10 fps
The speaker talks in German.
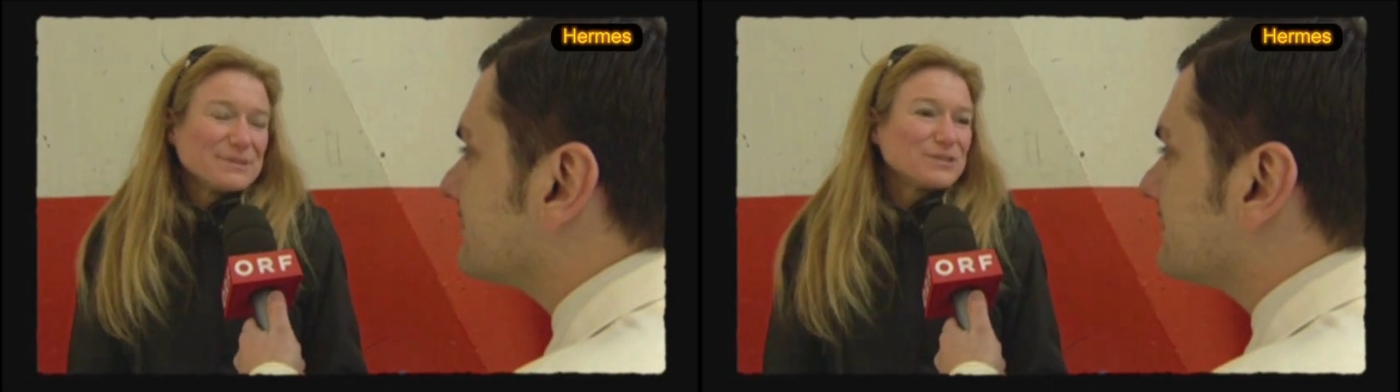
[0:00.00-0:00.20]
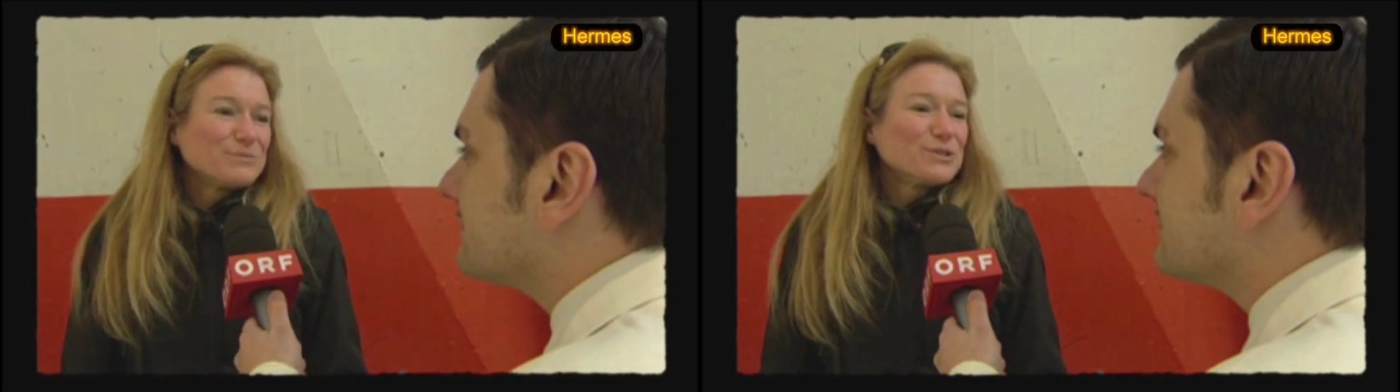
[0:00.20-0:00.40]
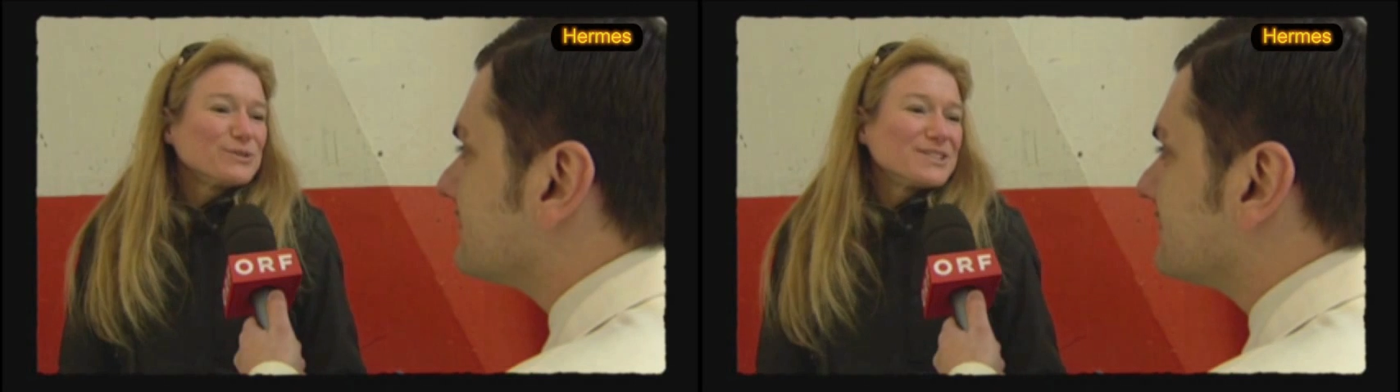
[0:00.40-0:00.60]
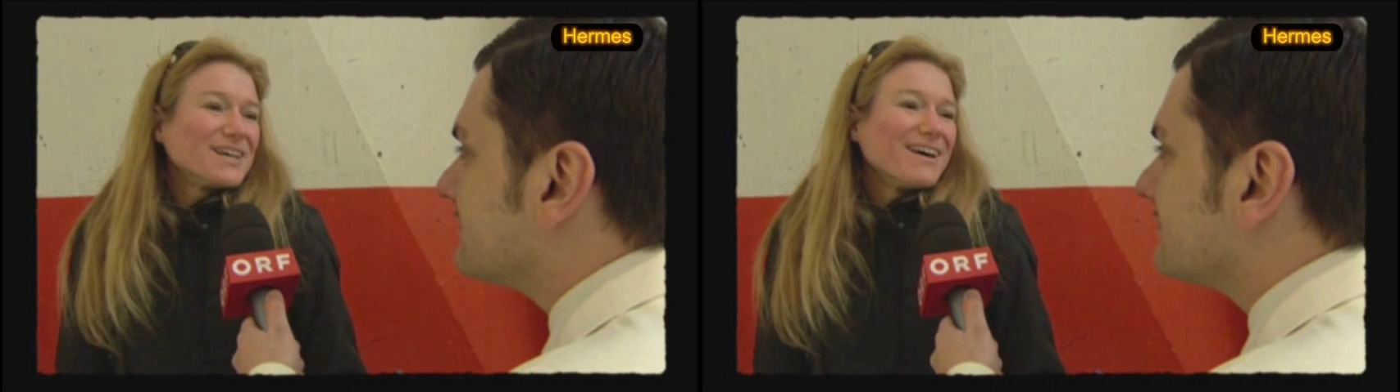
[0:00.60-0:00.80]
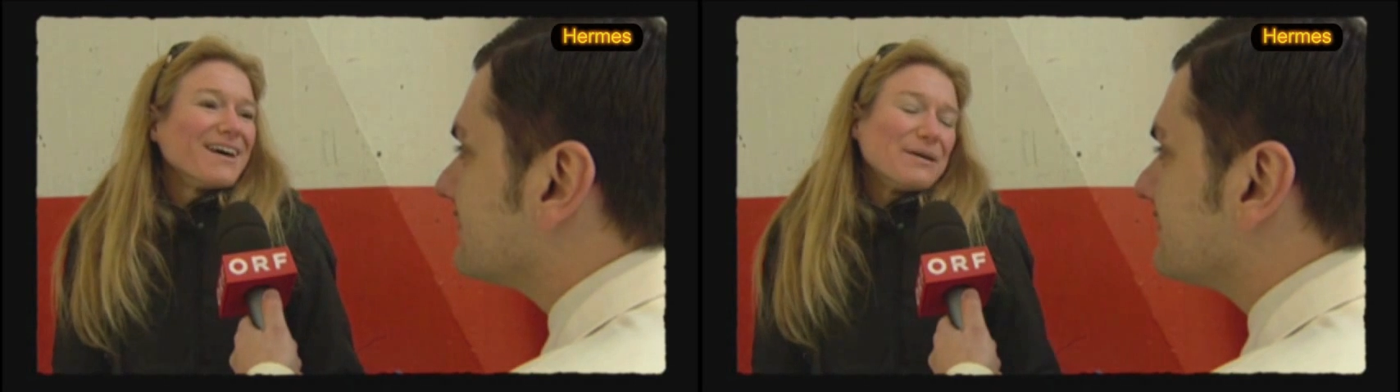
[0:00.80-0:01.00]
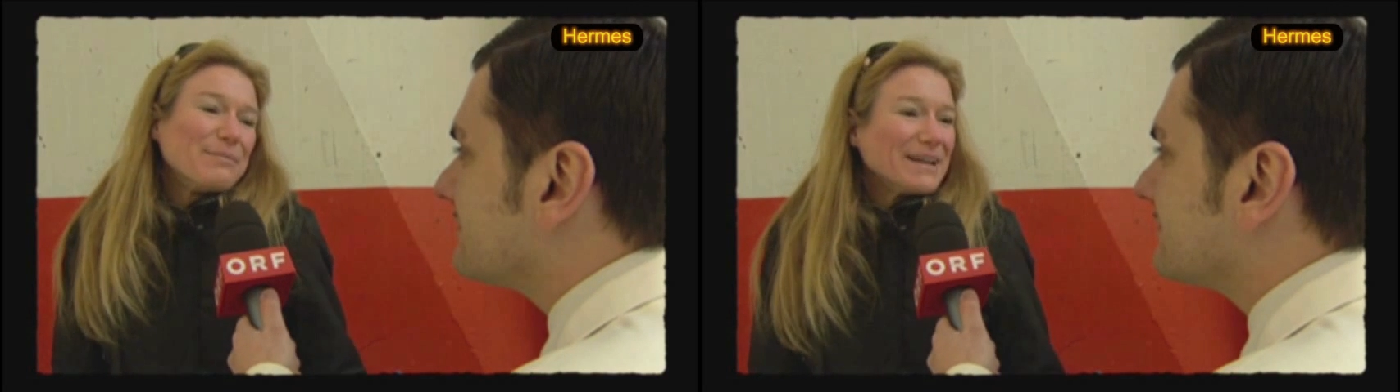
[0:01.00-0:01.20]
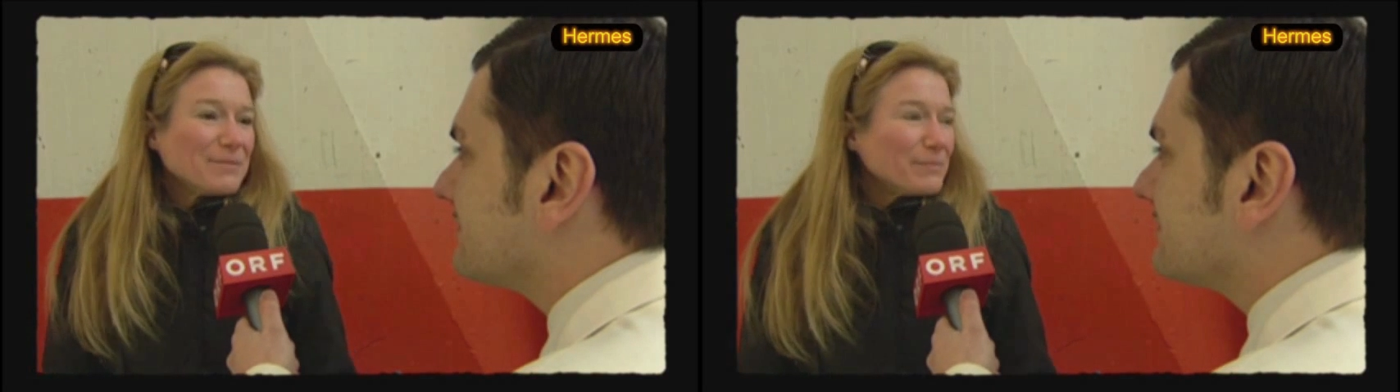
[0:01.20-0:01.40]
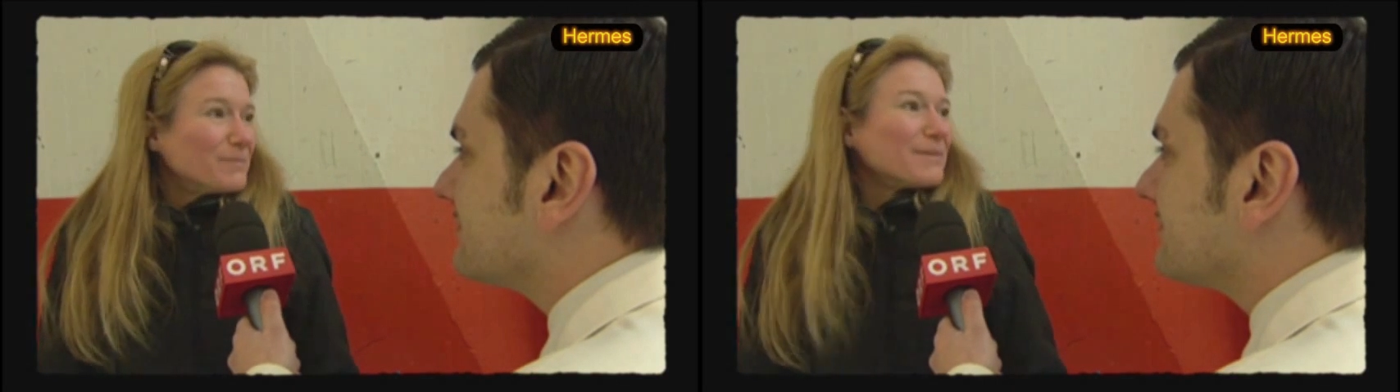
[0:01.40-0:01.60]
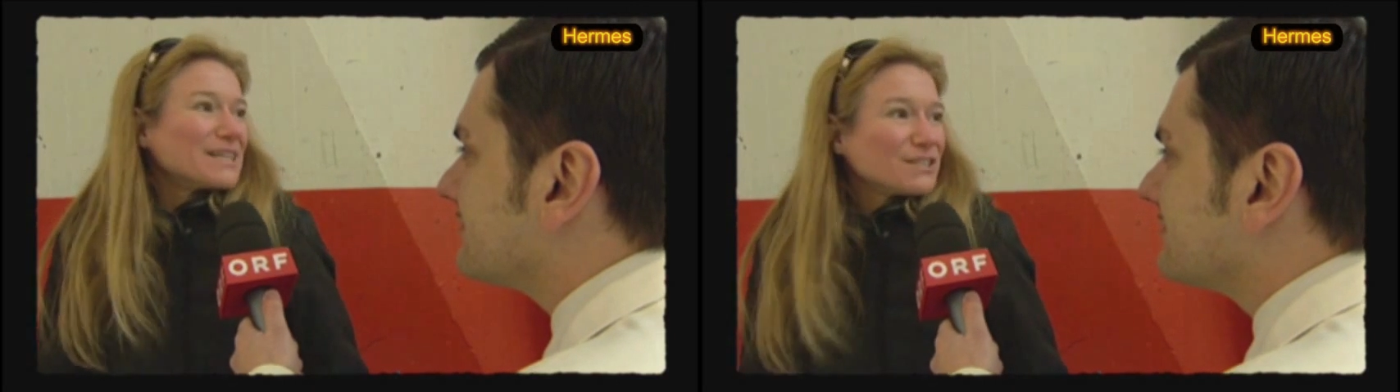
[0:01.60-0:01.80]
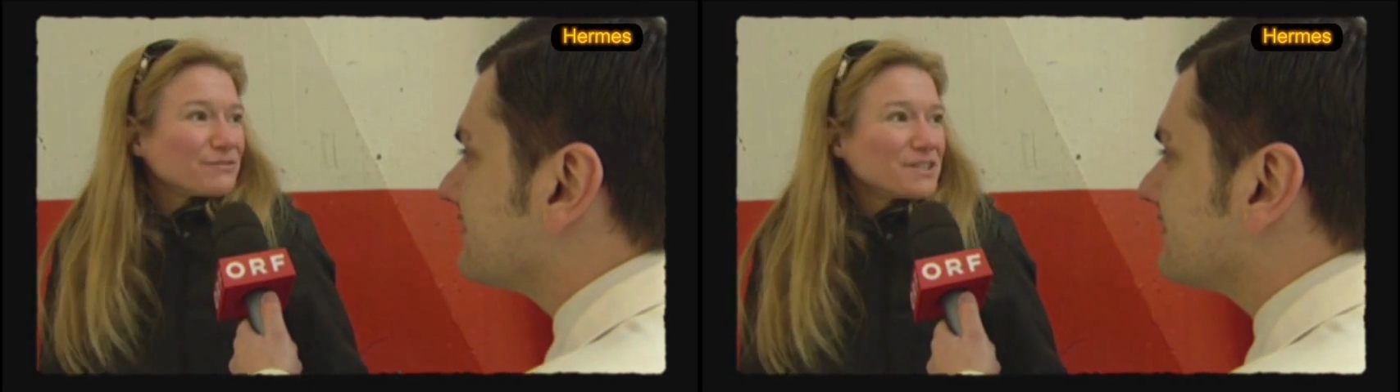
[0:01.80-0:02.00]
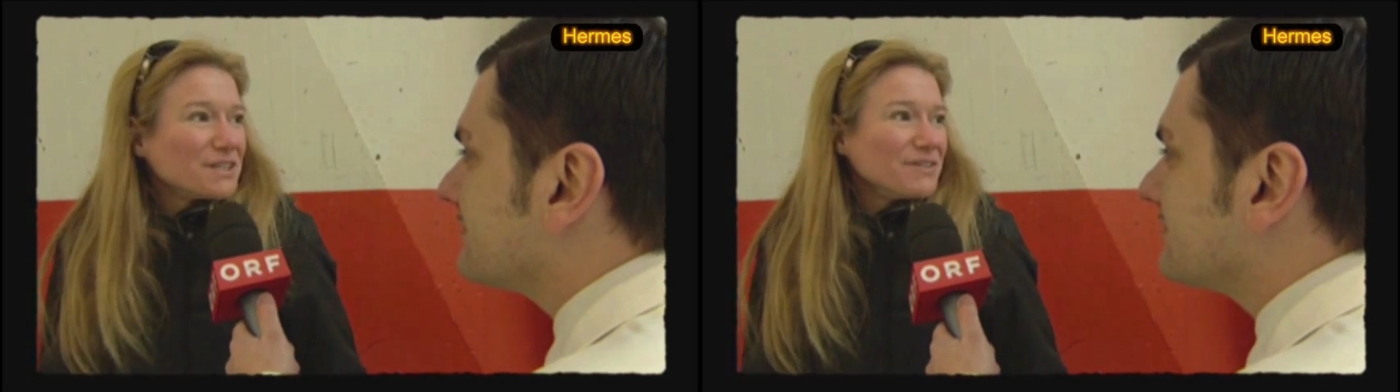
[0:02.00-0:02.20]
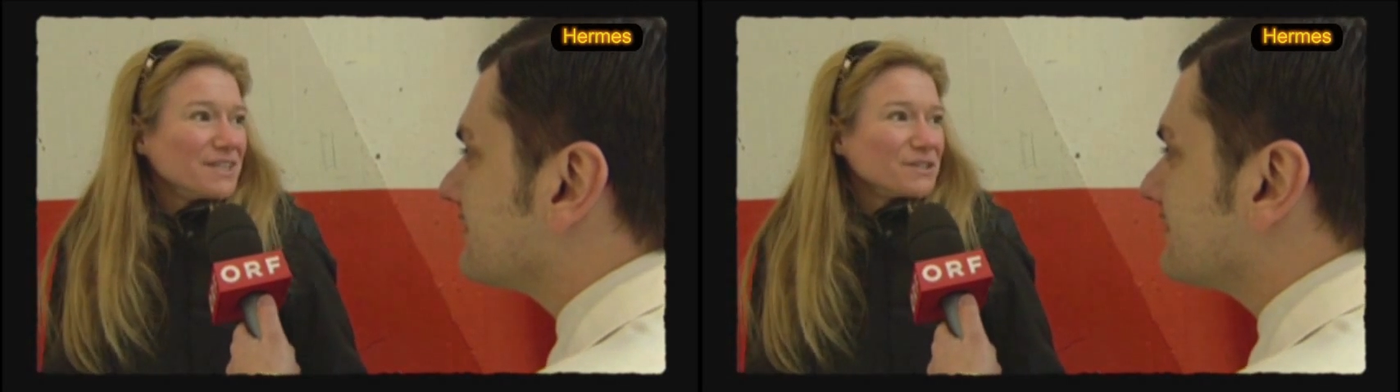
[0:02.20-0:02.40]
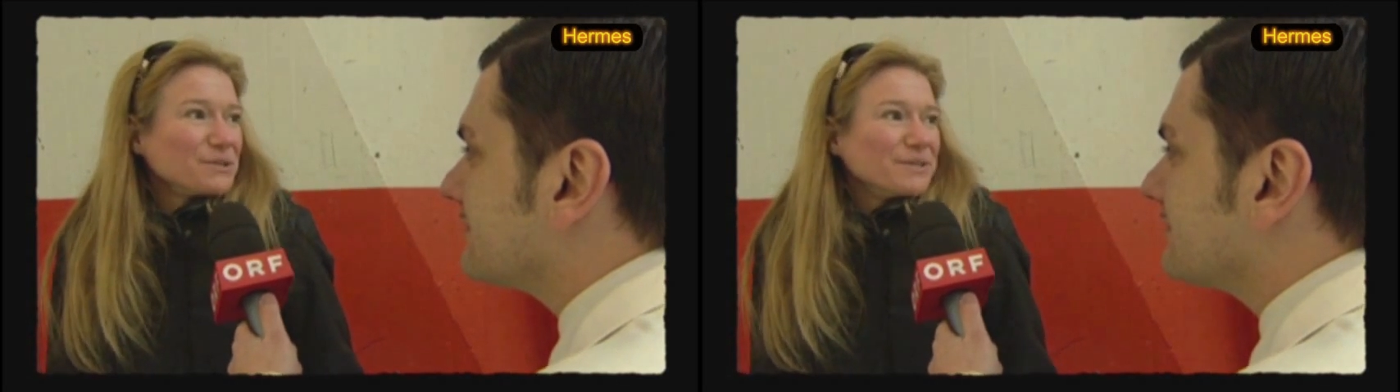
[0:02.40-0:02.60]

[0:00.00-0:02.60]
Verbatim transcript: bis zum Schluss beide Mannschaften gewinnen